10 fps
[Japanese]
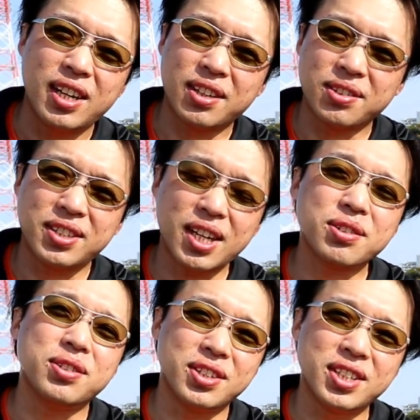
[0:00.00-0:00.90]
あの、
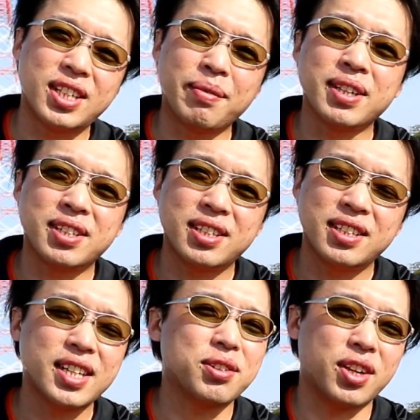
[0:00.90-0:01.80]
チェックしてます。
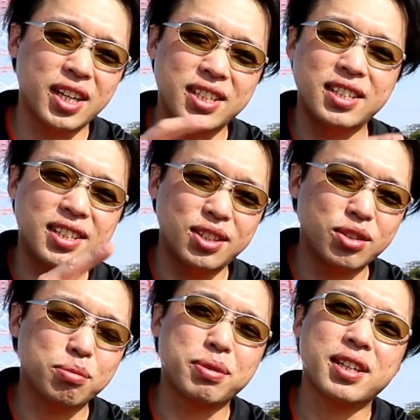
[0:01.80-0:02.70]
チェックというかいちにち
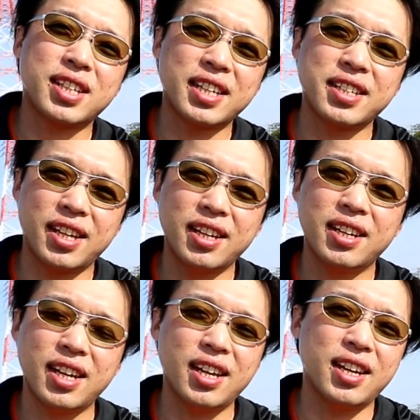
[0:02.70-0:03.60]
ずつプラス足してね、
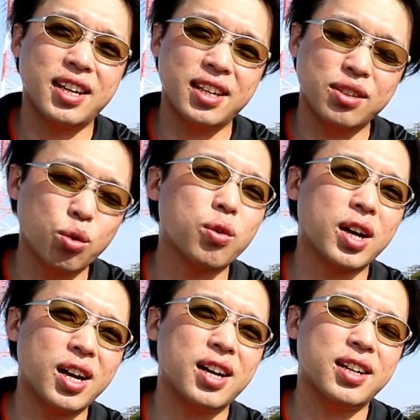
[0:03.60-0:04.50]
えー、とお
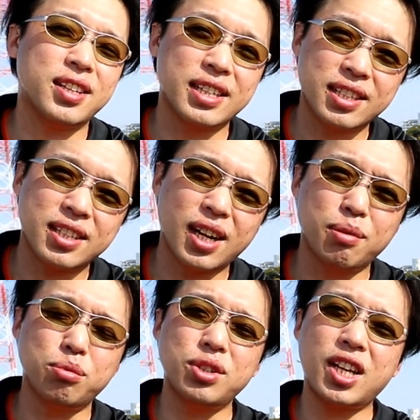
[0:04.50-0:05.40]
かです。だ
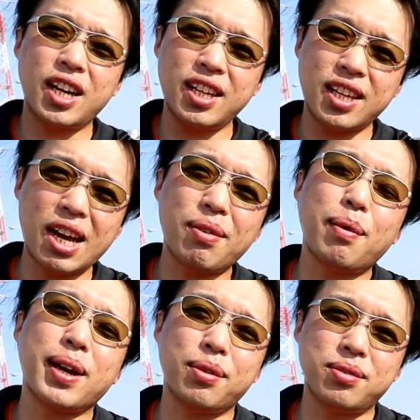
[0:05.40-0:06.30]
からむいかにいっかい
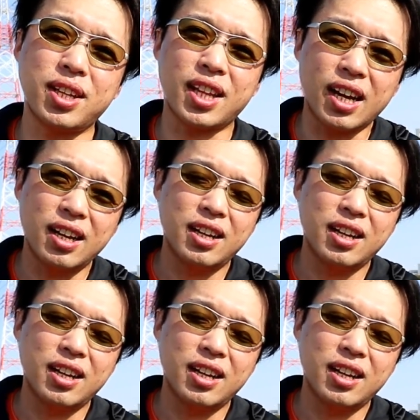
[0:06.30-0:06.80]
は雨が降ってた